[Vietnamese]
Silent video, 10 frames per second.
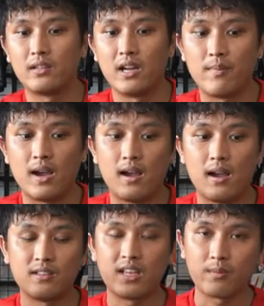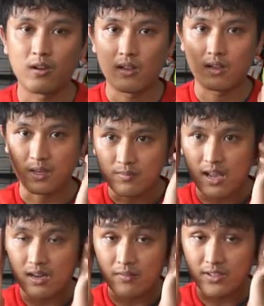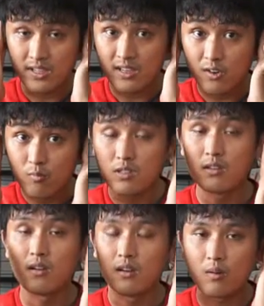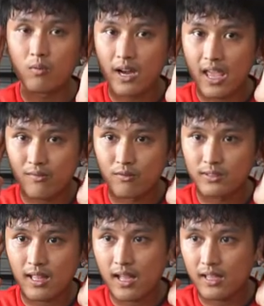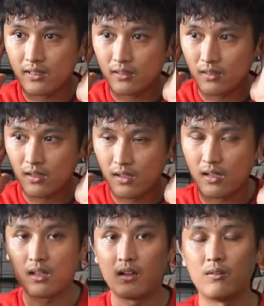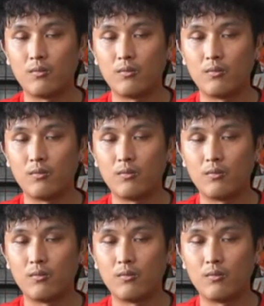để mà xem coi là kiểm tra là cái vị trí nó đúng chưa nó không có đè vô cái tay à,